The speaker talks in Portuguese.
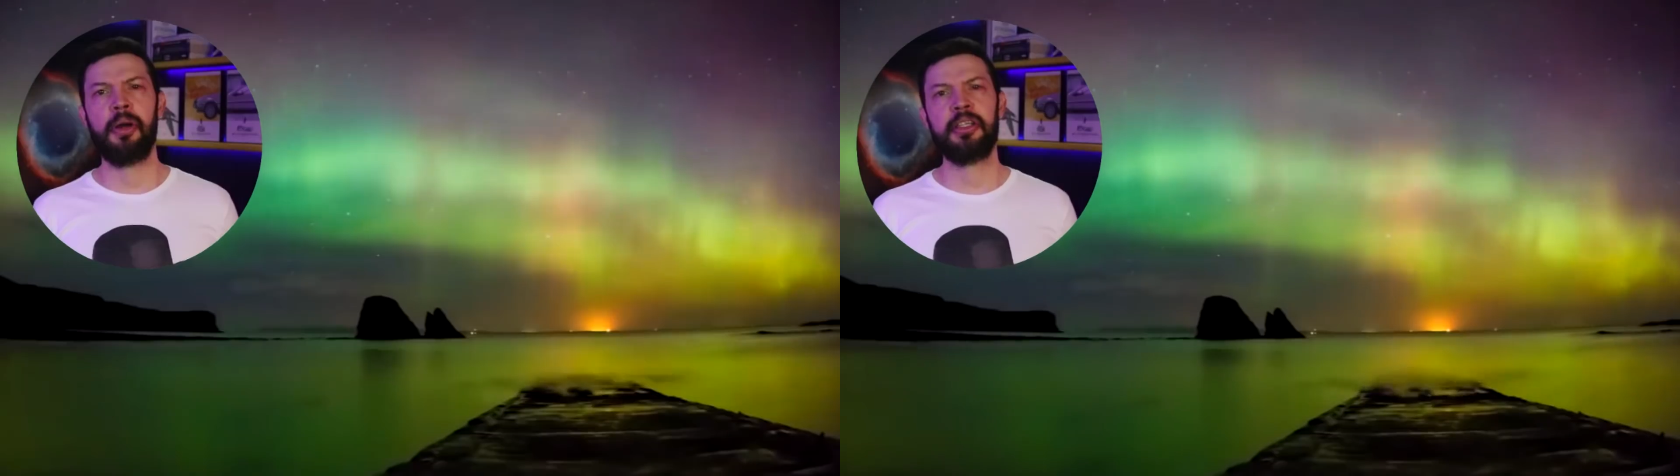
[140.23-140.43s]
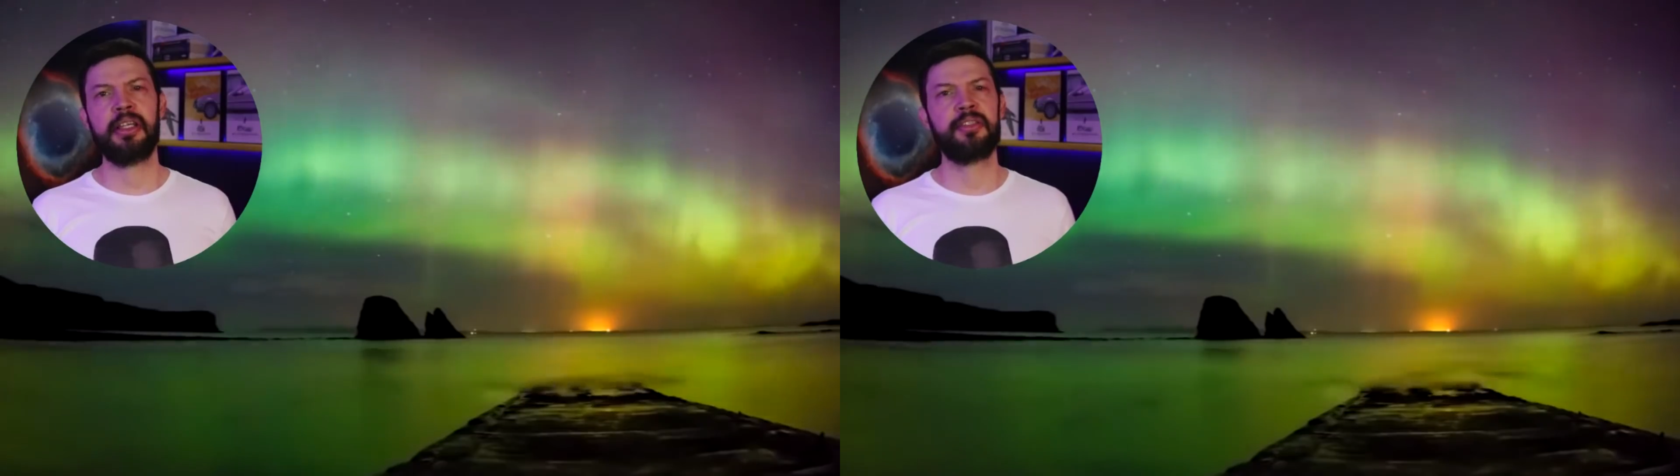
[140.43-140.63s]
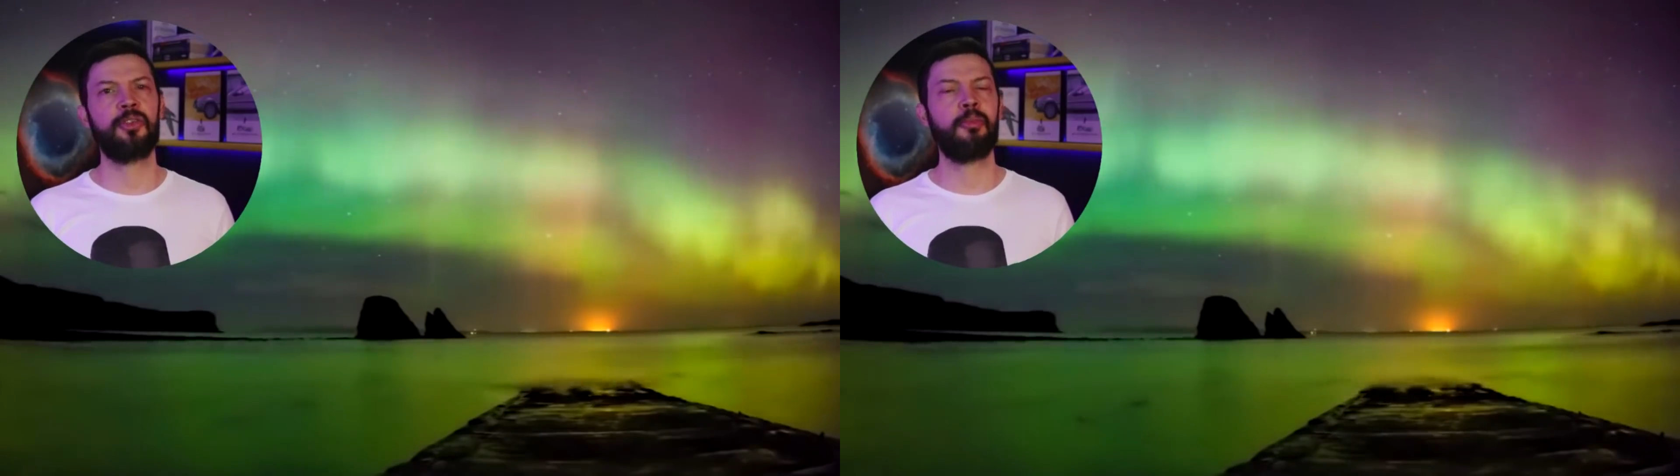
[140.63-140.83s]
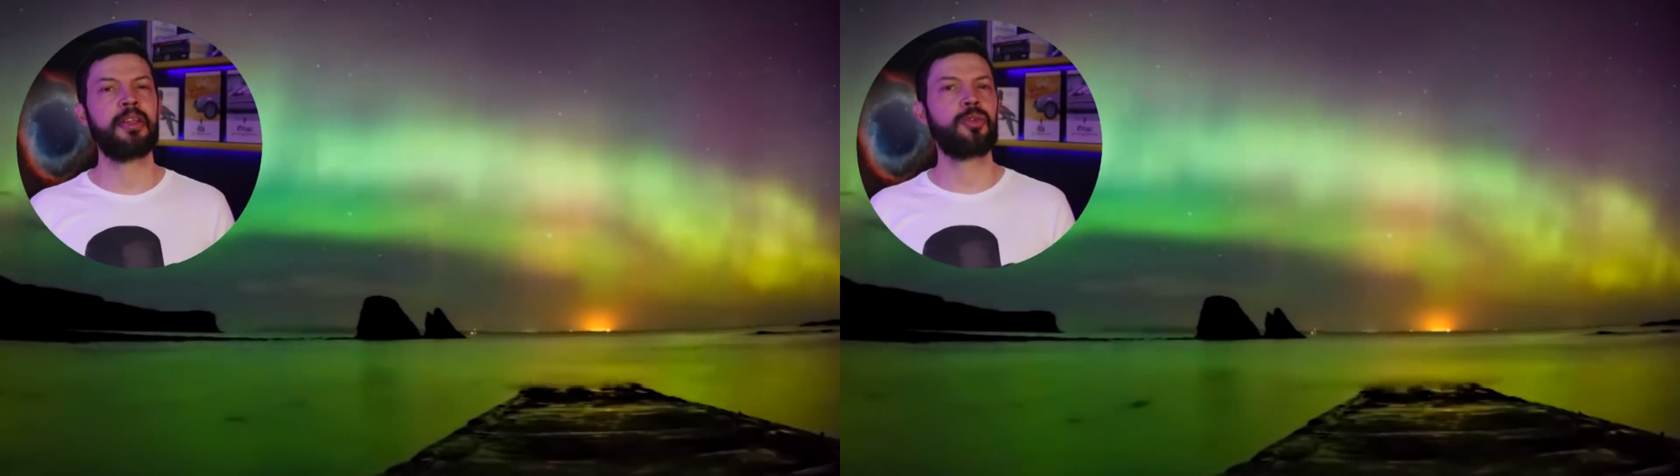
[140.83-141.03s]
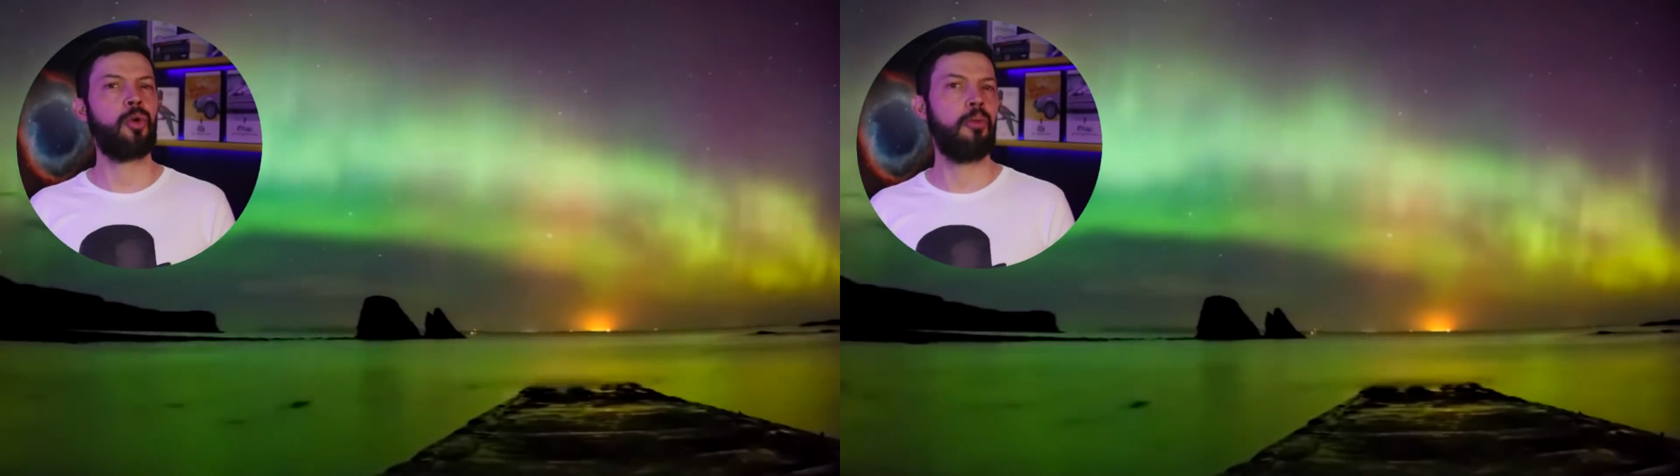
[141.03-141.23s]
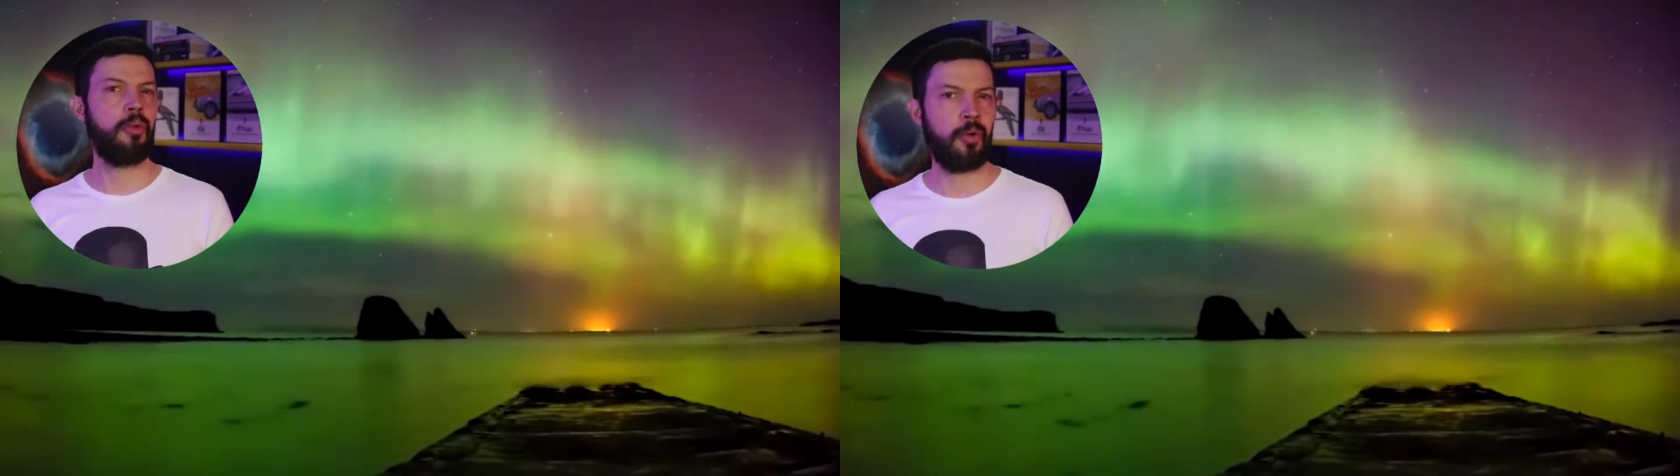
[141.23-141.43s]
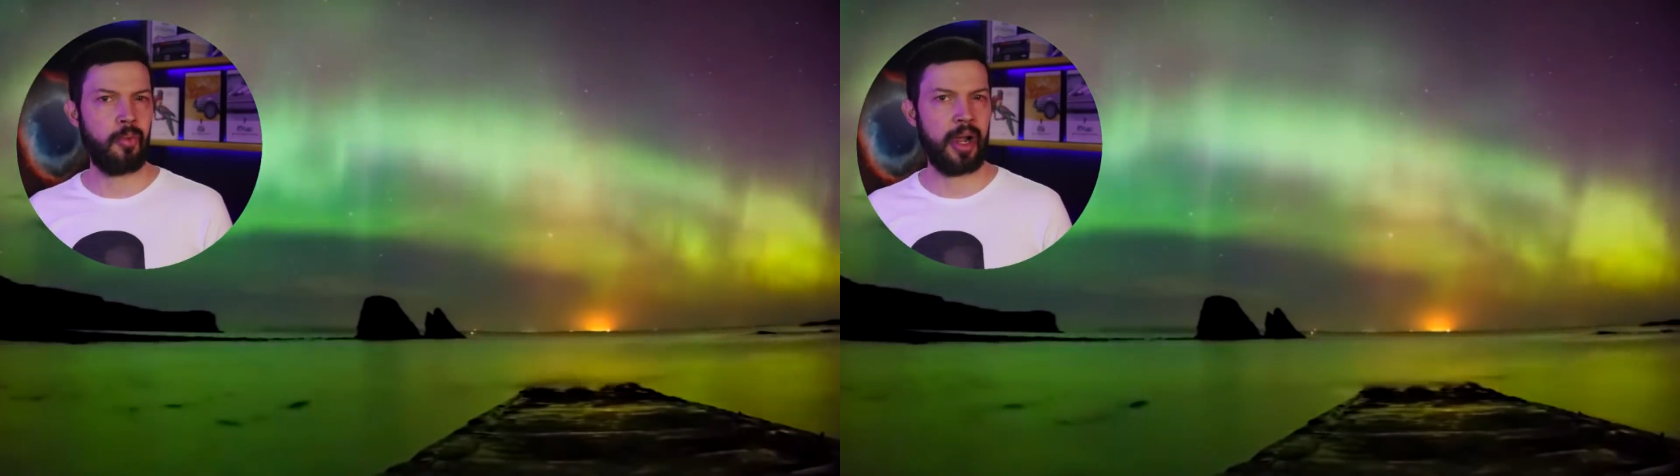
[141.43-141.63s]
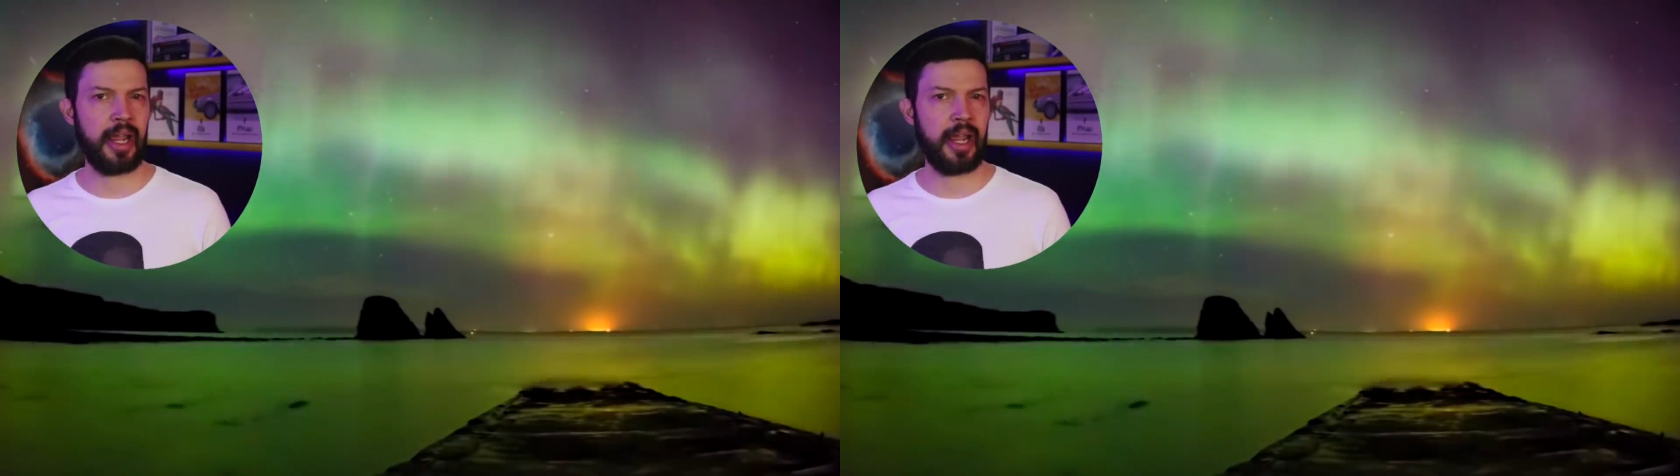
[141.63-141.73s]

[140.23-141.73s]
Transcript: pode ter sido mais comum